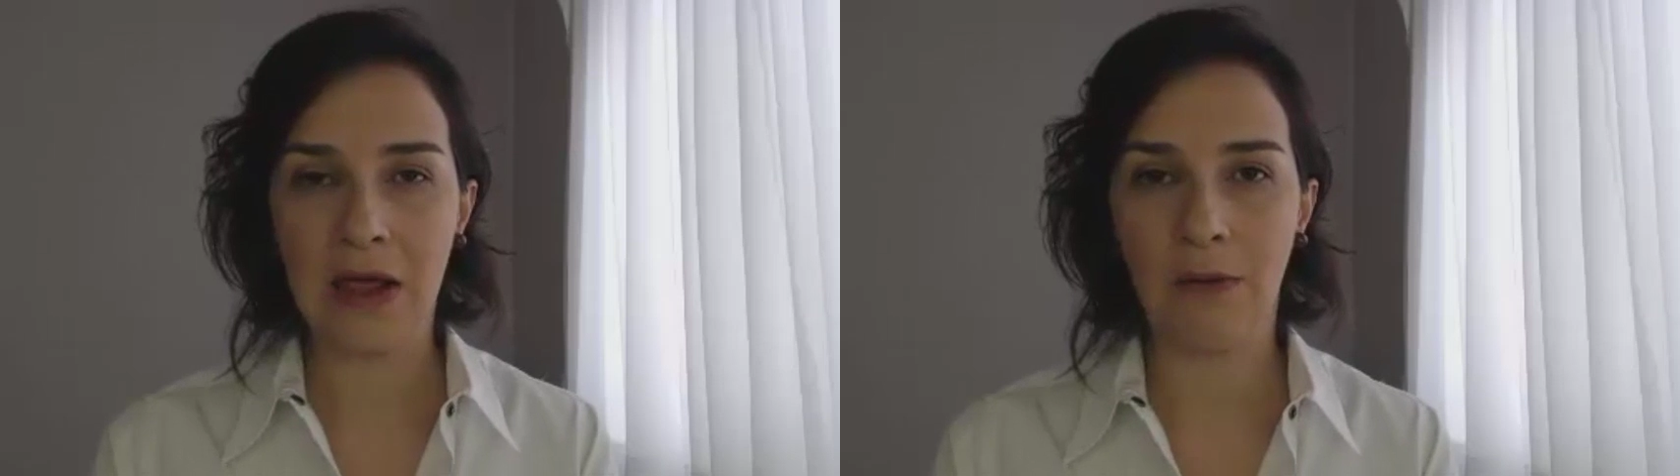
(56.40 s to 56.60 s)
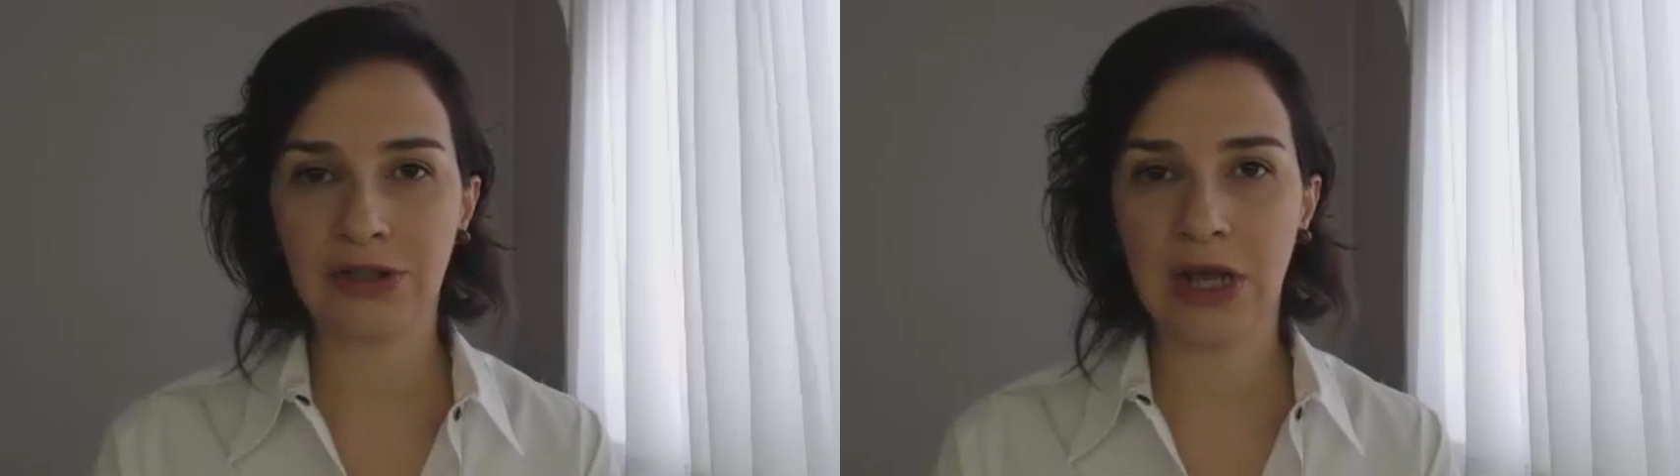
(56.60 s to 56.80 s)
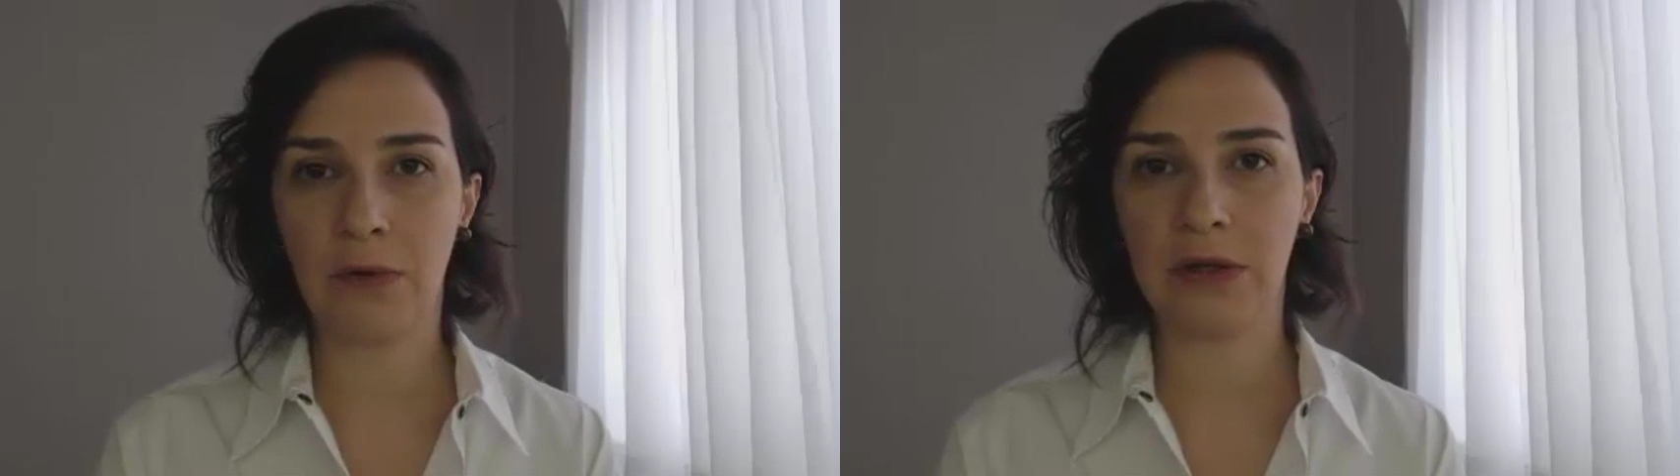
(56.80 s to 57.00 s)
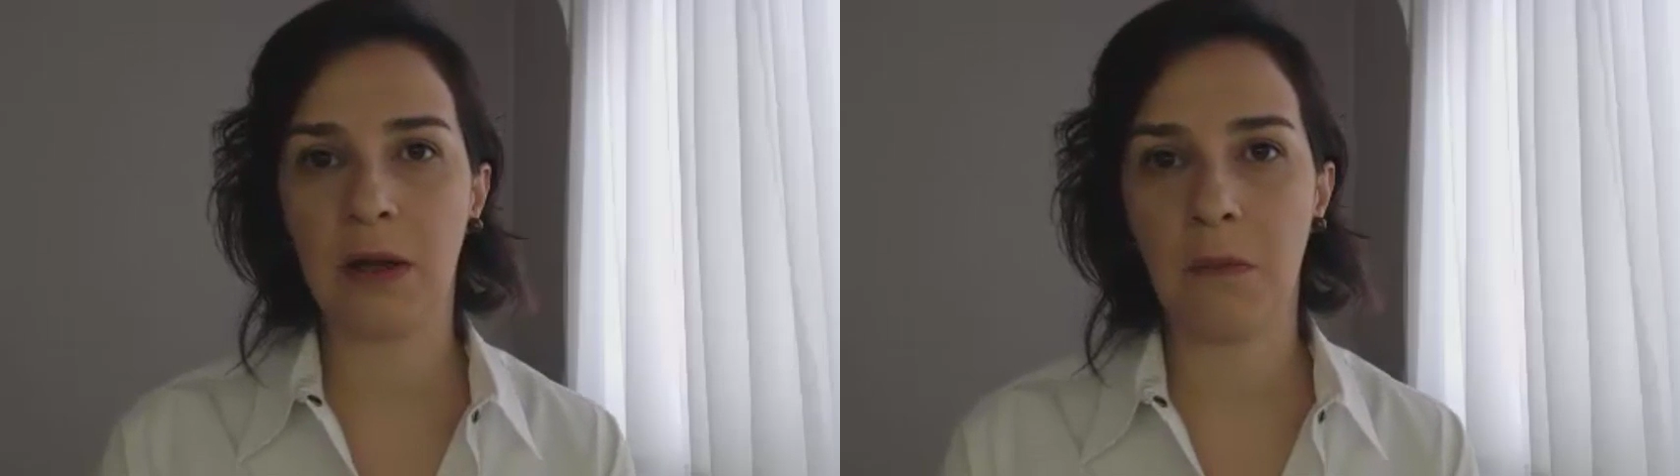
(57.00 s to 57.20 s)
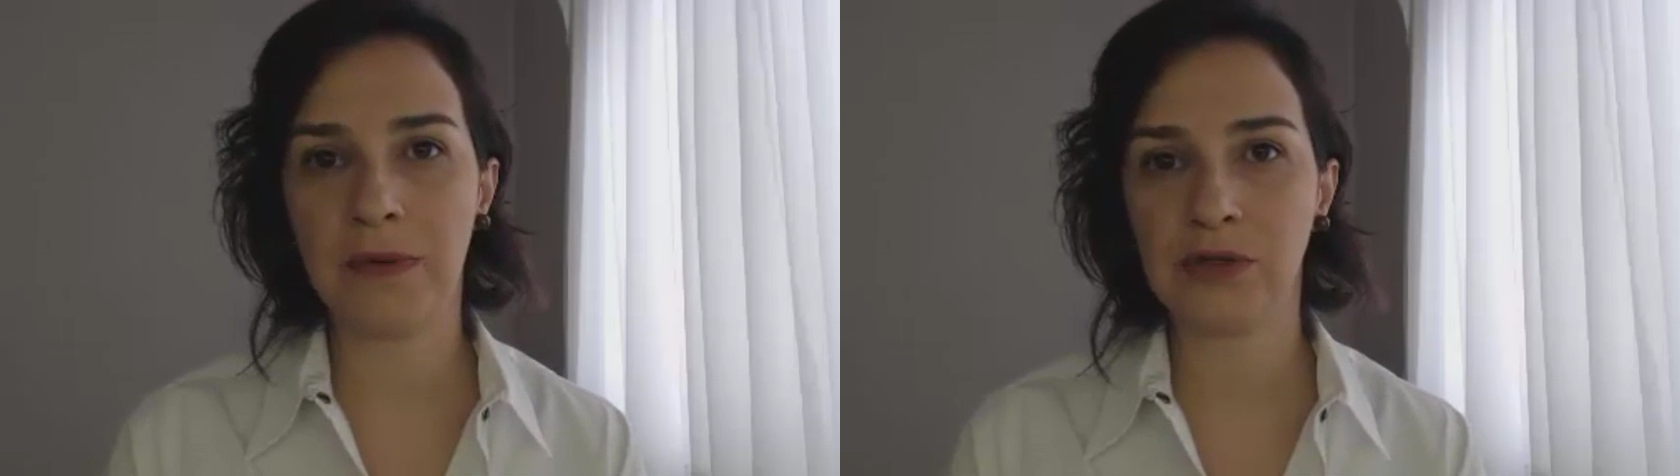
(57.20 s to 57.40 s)
Eu acho que a
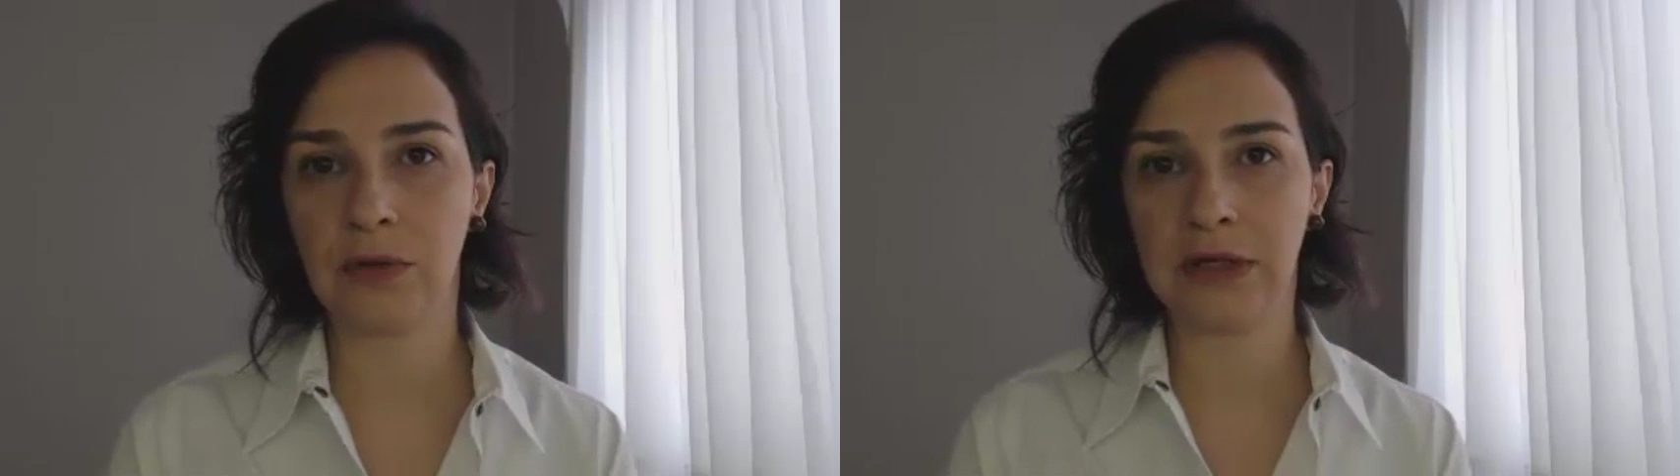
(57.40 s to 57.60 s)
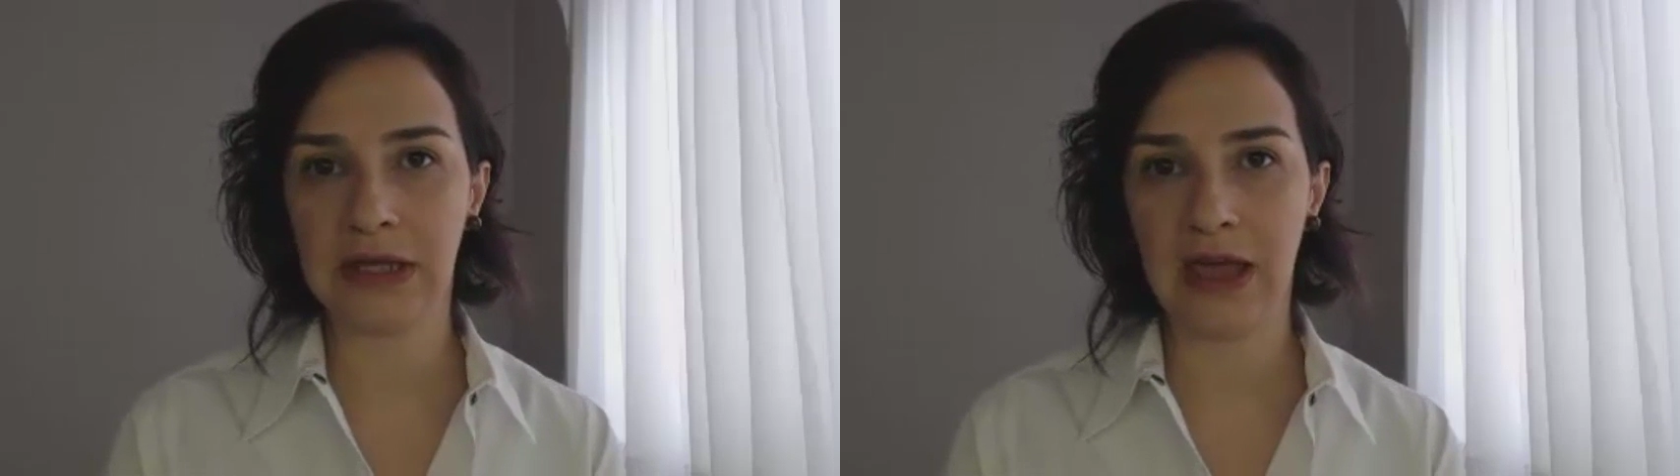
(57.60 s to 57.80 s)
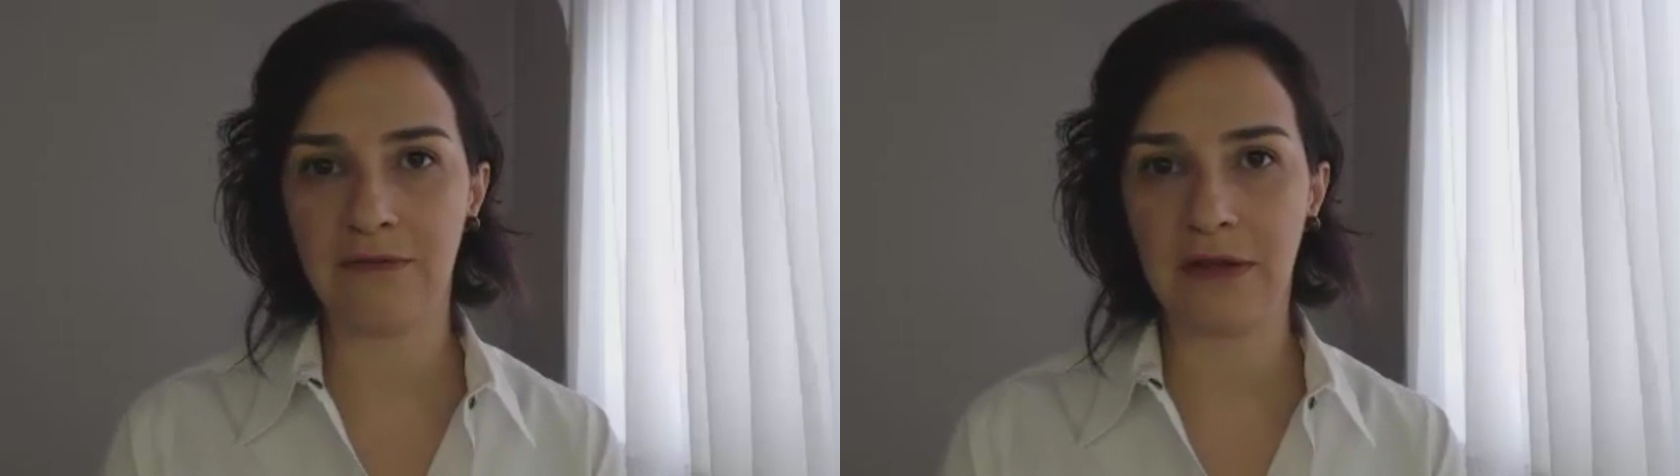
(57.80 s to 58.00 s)
Mônica é uma pessoa que quer